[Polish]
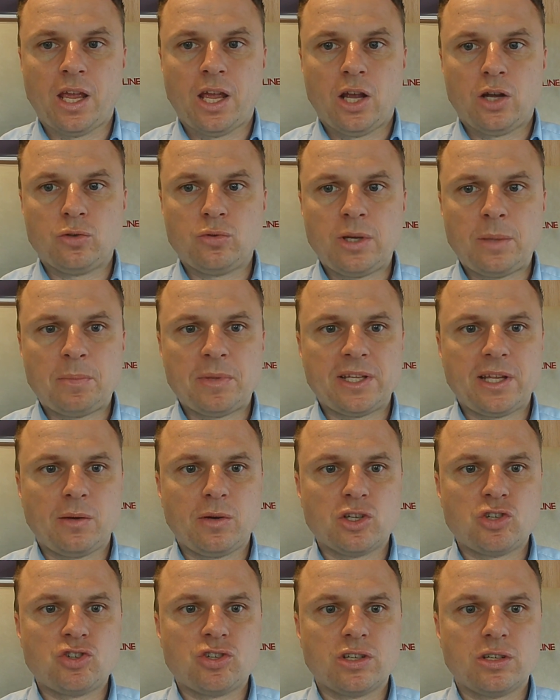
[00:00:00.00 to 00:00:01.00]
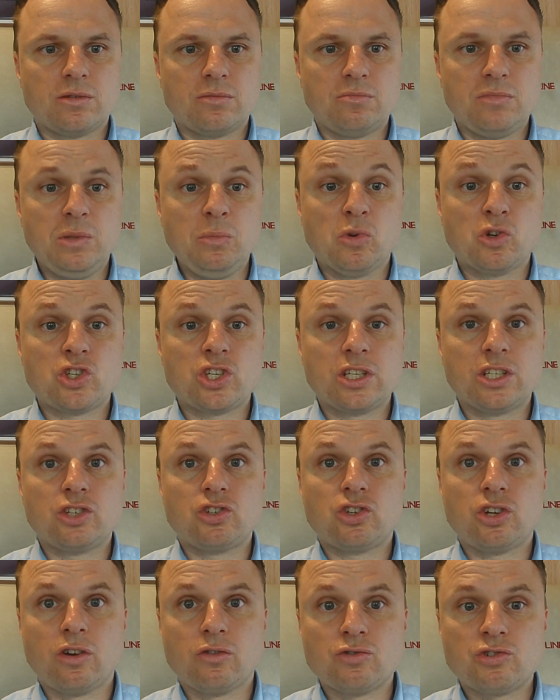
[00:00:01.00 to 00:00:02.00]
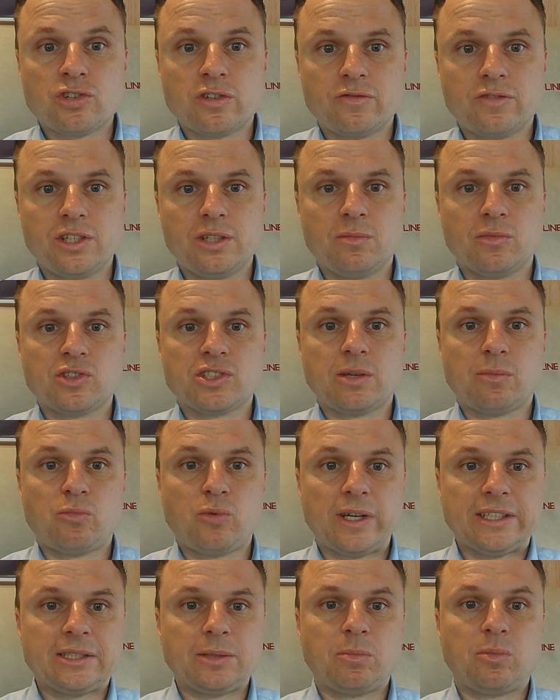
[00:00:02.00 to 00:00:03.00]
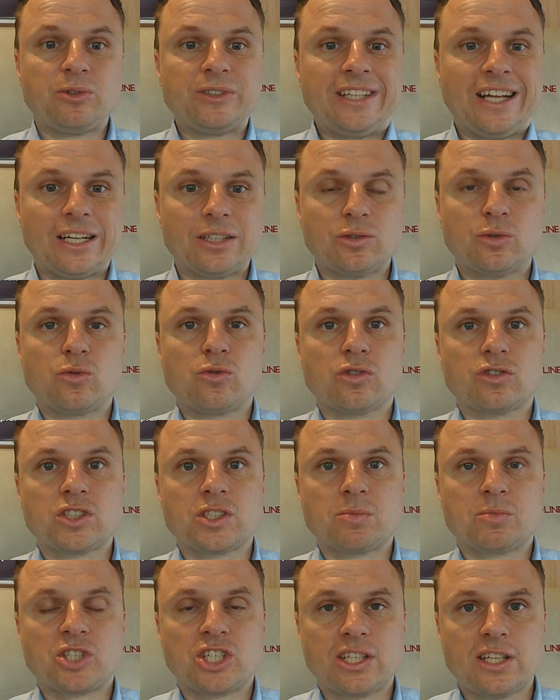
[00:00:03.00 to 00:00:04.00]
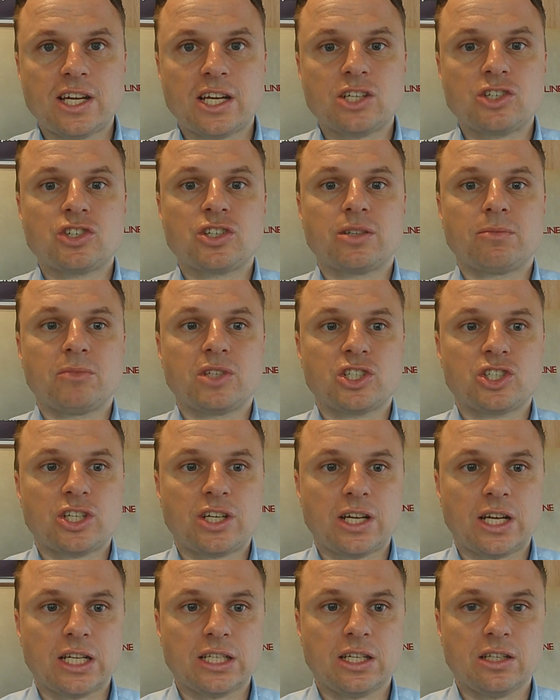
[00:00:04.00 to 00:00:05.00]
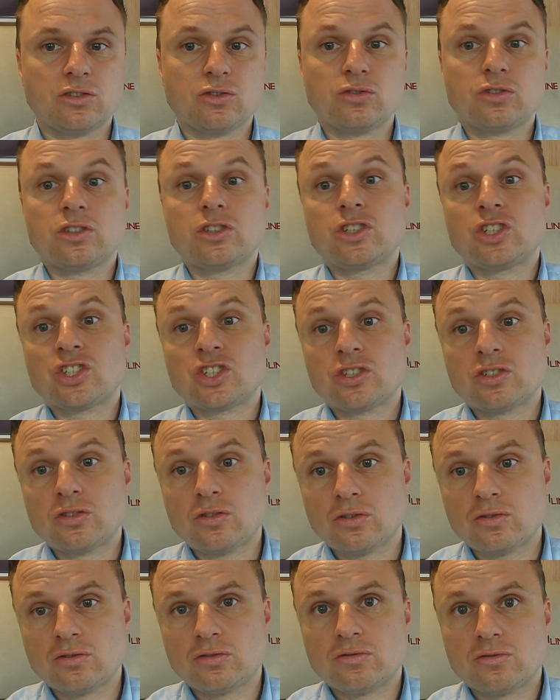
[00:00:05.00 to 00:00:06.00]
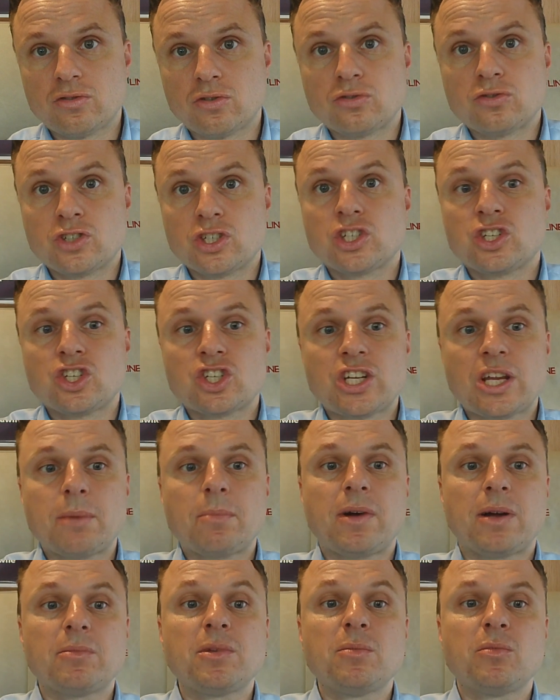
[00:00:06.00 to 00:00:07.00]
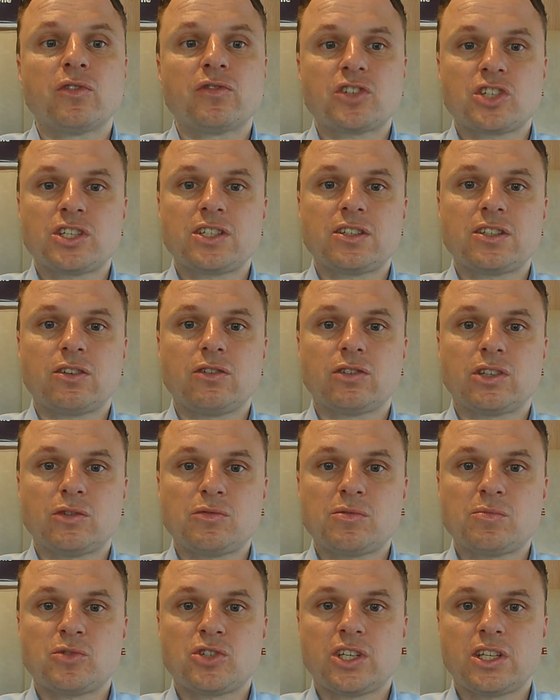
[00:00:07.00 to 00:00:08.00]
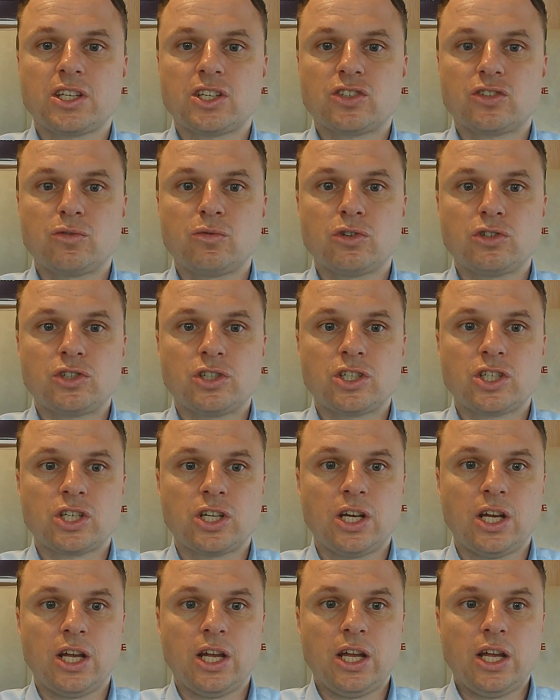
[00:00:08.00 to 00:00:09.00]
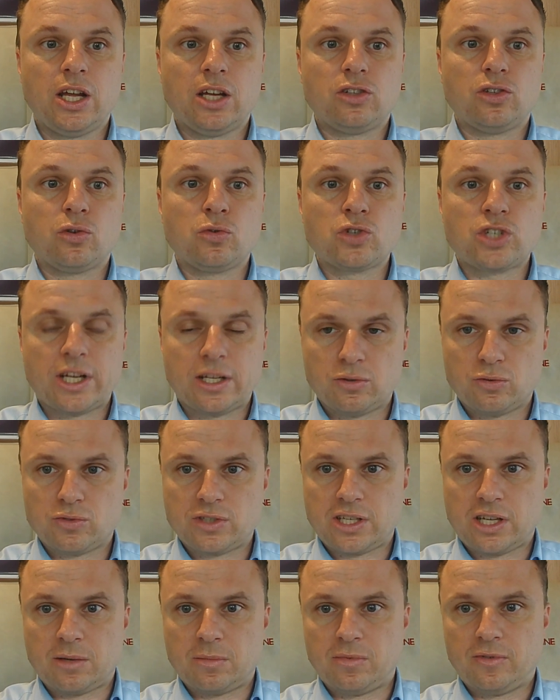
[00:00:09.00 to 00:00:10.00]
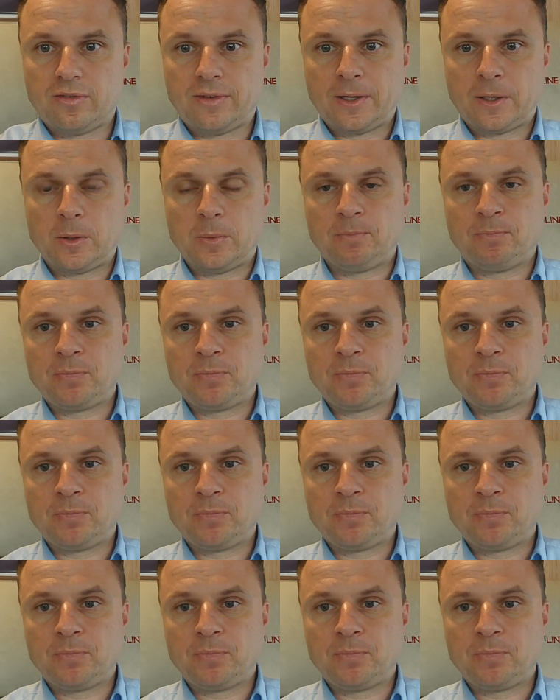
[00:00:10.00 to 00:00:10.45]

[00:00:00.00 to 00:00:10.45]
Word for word: która pytała, czy mimo, że nie ciąży widmo zapłaty podatku od sprzedaży mieszkania, to, ty, to, to czy trzeba mimo wszystko tę sprzedaż zgłosić do Urzędu Skarbowego?